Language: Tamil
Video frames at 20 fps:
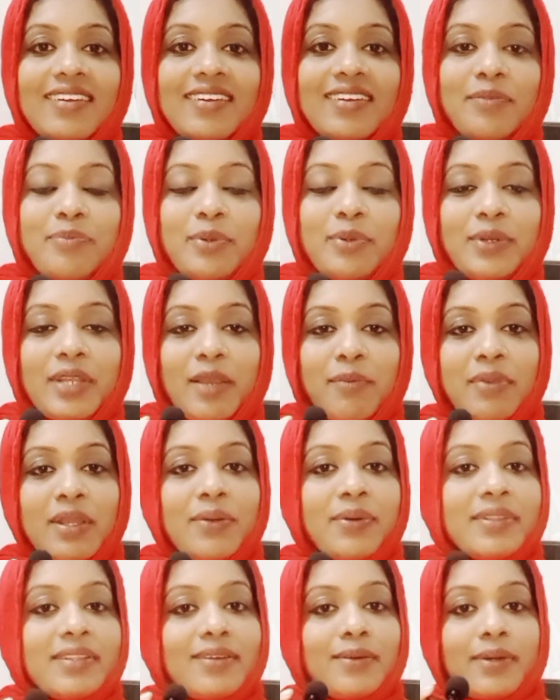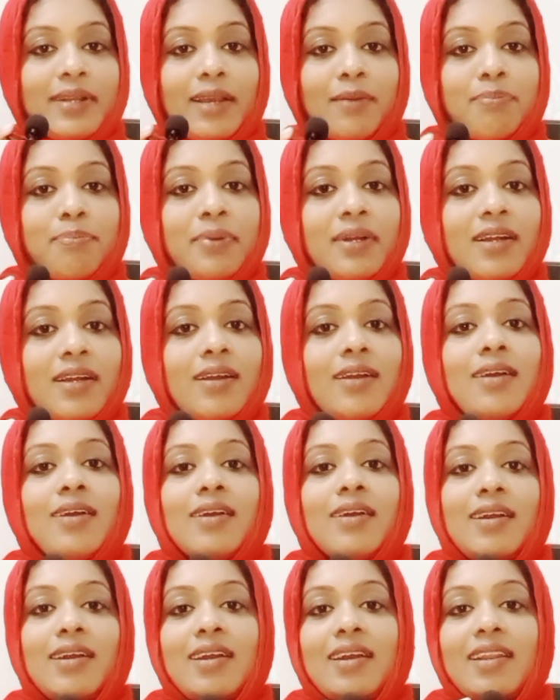இப்போது எப்படி வந்து ஒரு அப்பா
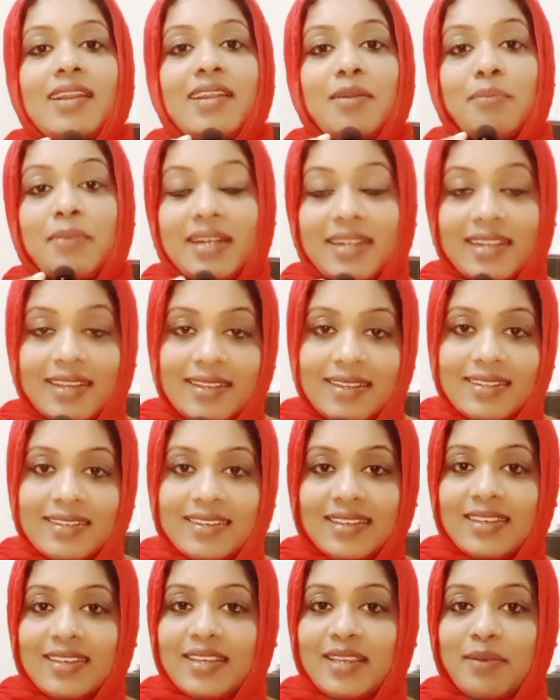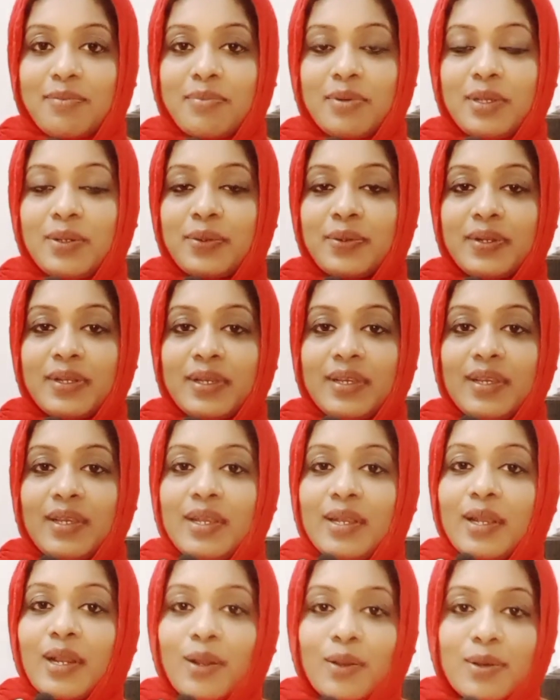அண்ட் மகளுக்கு எப்படி ஒரு
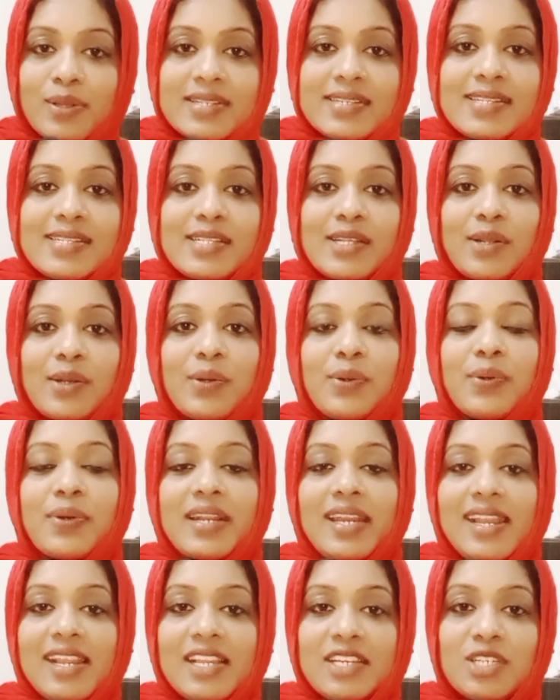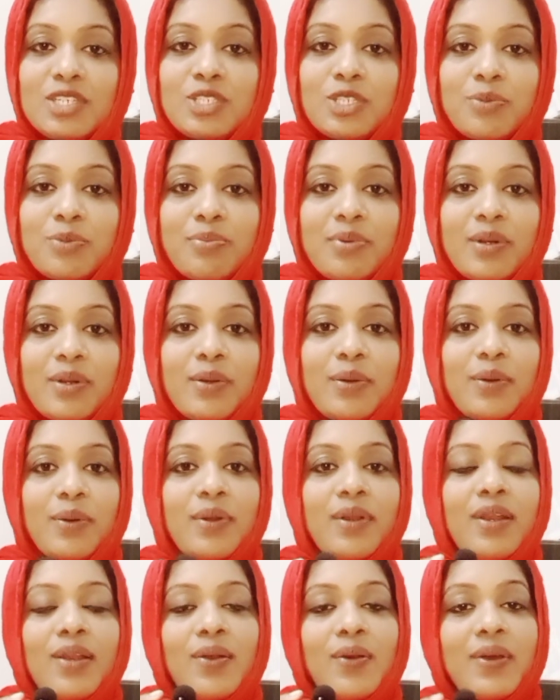க்ளோஸ்னஸ் இருக்கும் ரிலேஷன்ஷிப் இருக்கும்
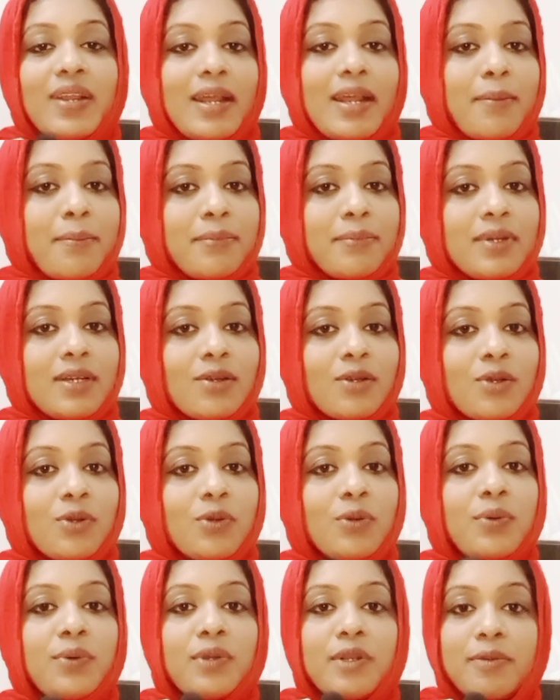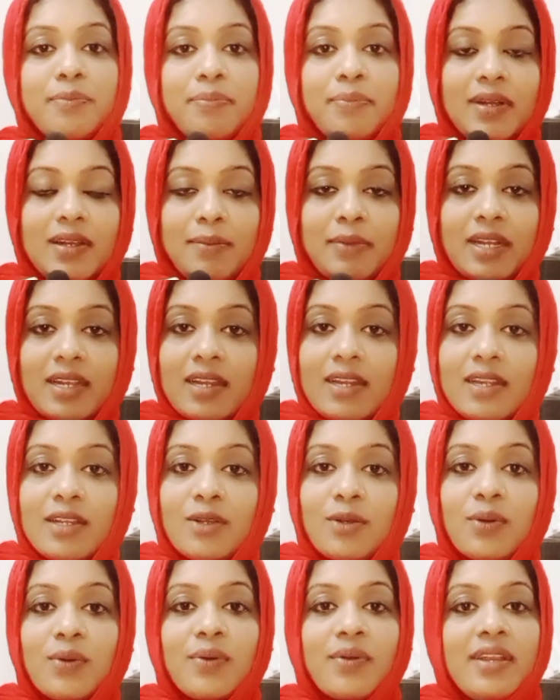ஒரு அம்மாவுக்கும் ஒரு
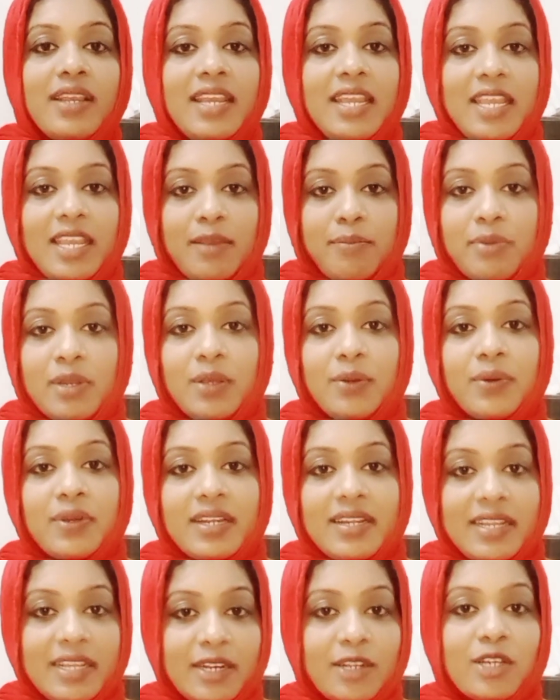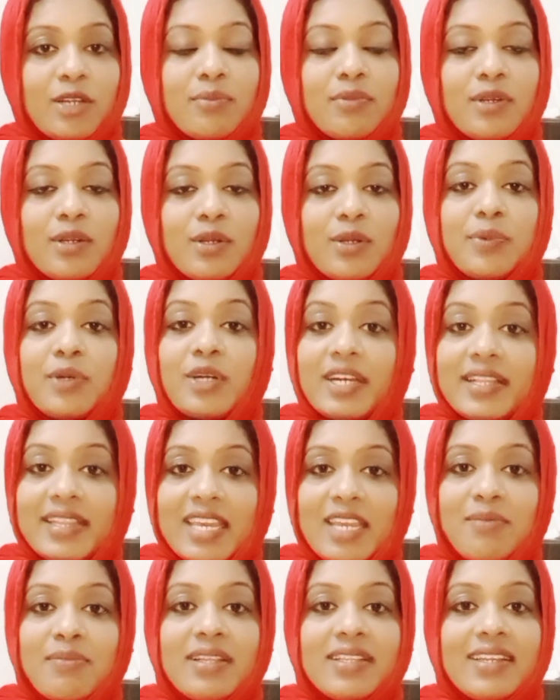மகனுக்கும் எப்படி ஒரு நெருக்கம் இருக்குமோ
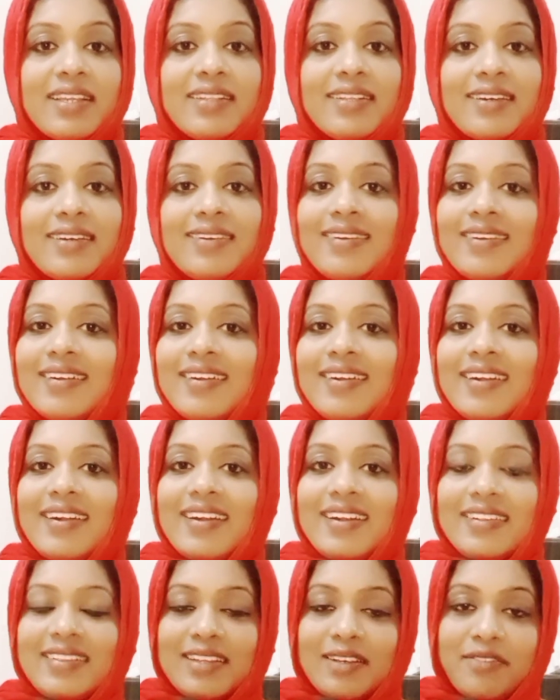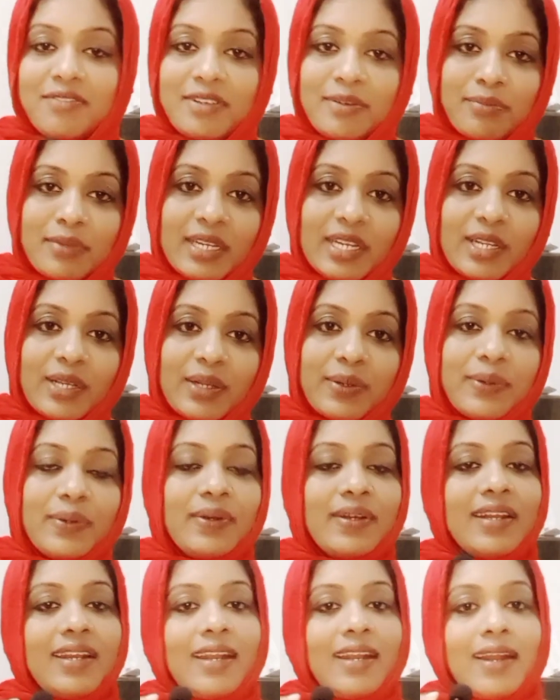அதே மாதிரி தான் இந்த
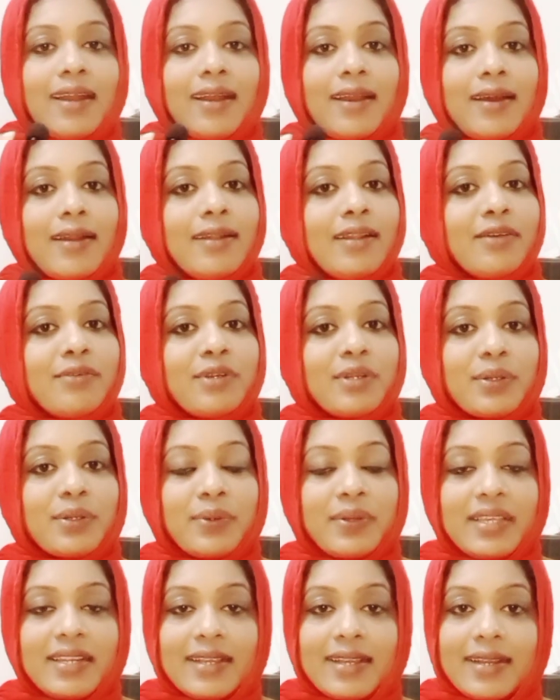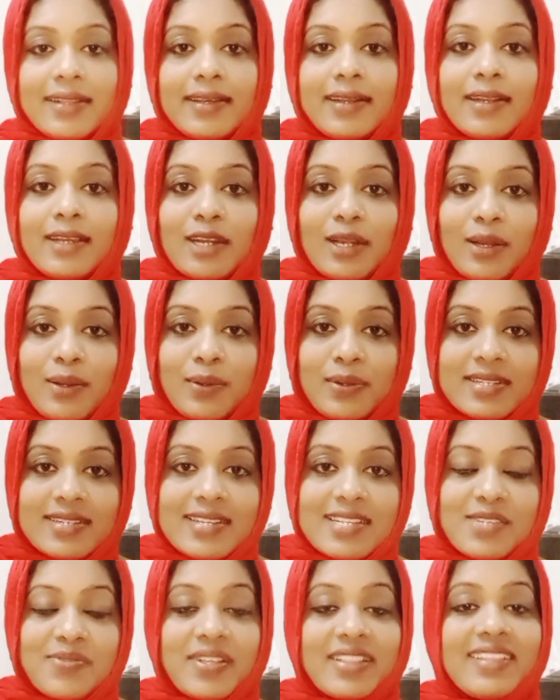விமனுக்கும் ஆண்டவருக்கும் இருக்கிறதான
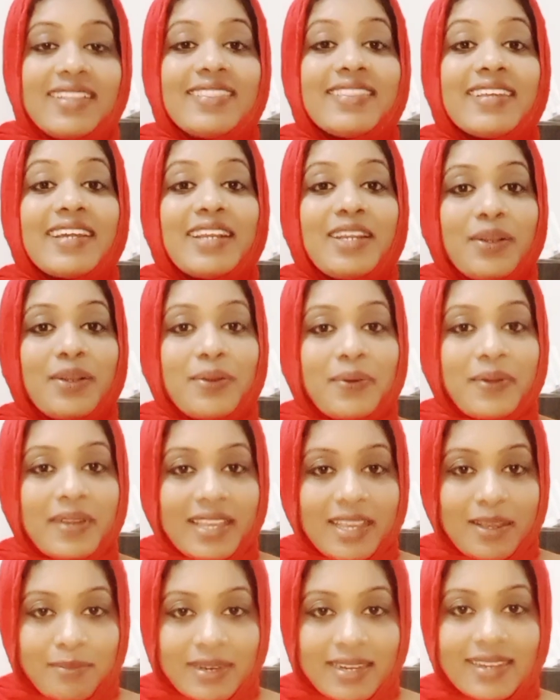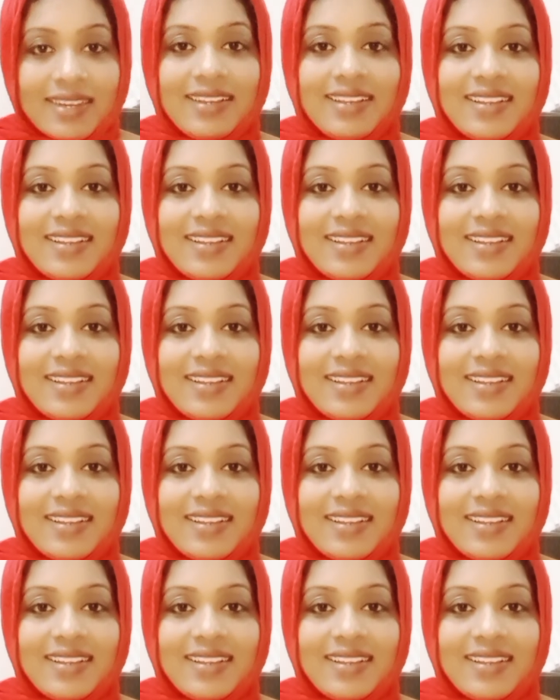க்ளோஸ்னஸ் வந்து தன்னுடைய மகள்